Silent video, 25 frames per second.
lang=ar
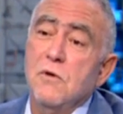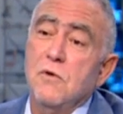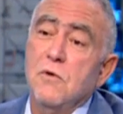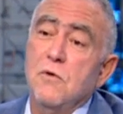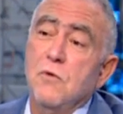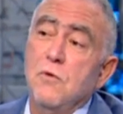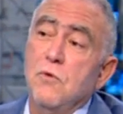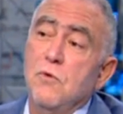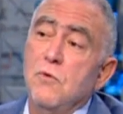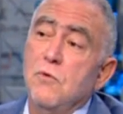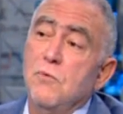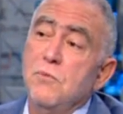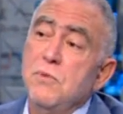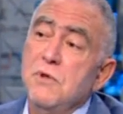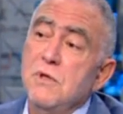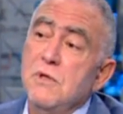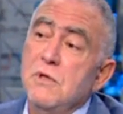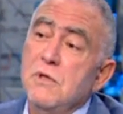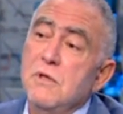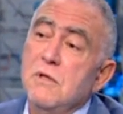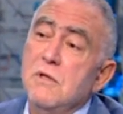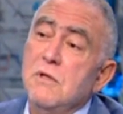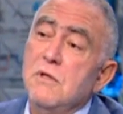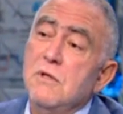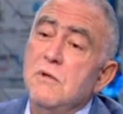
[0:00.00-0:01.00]

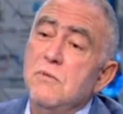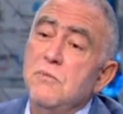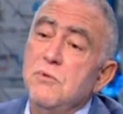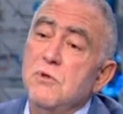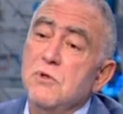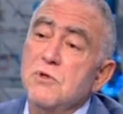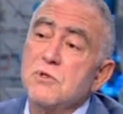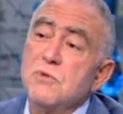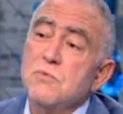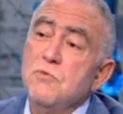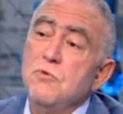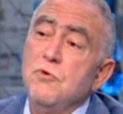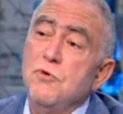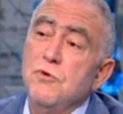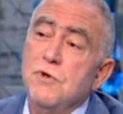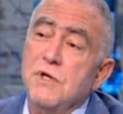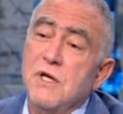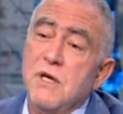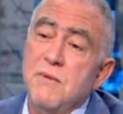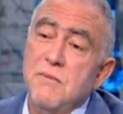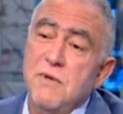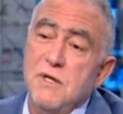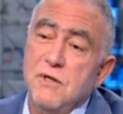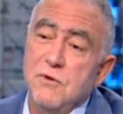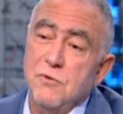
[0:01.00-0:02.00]
وبيقسموهم
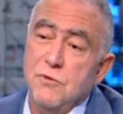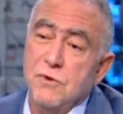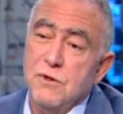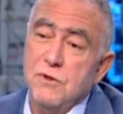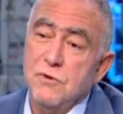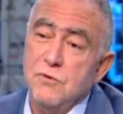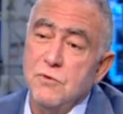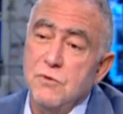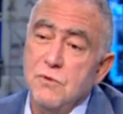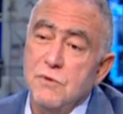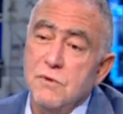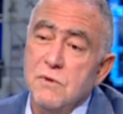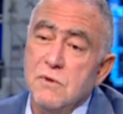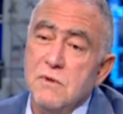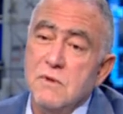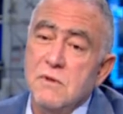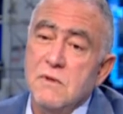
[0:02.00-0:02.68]
كما يريدون